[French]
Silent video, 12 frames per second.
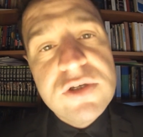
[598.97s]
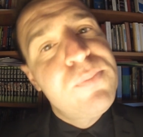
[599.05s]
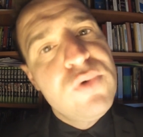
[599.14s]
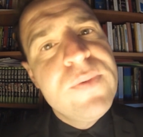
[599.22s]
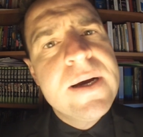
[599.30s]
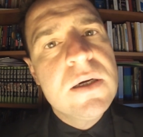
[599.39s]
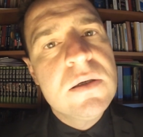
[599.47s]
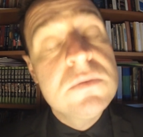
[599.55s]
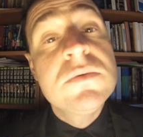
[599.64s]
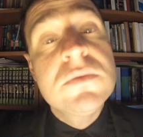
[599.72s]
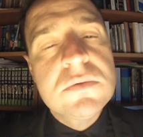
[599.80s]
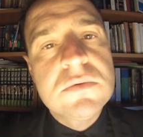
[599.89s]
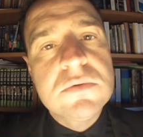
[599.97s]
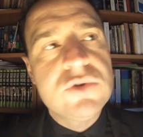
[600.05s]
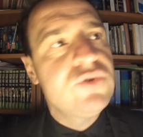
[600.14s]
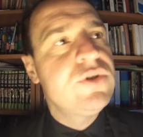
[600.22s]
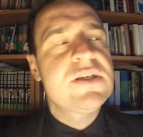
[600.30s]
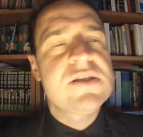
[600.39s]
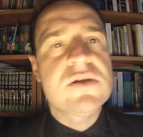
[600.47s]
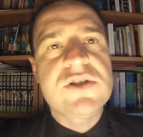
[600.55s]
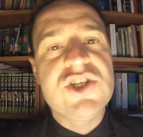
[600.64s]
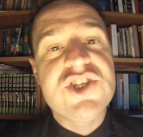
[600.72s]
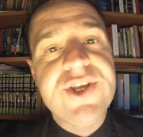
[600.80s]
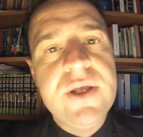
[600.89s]
ça peut bien. Je veux dire, c'est en
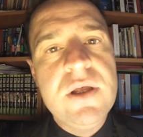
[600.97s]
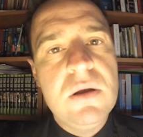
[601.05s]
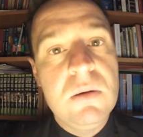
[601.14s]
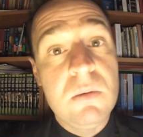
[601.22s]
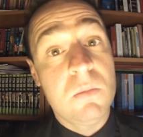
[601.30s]
CGI,